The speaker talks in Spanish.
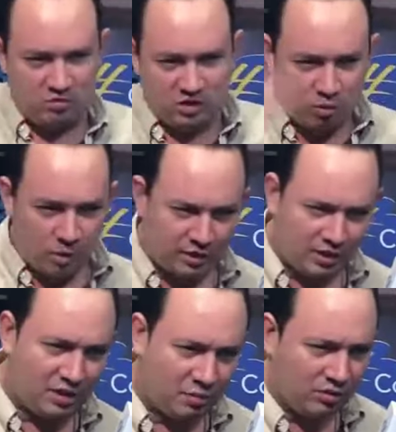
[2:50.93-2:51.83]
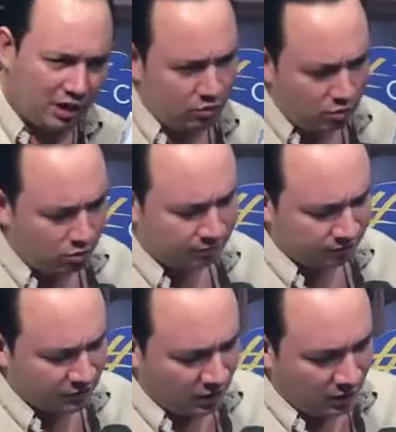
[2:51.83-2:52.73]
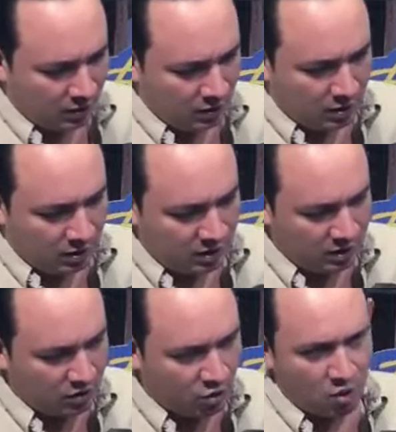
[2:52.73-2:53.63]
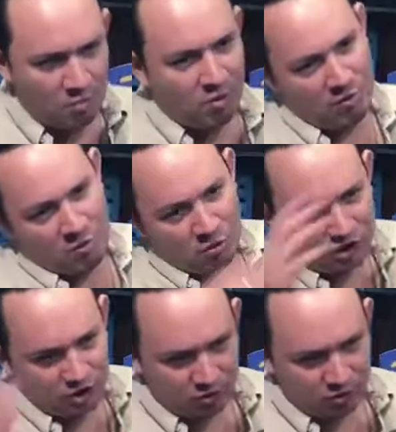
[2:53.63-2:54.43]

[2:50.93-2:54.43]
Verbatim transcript: tampoco vamos a venir a decir que vamos por 50 diputados, no.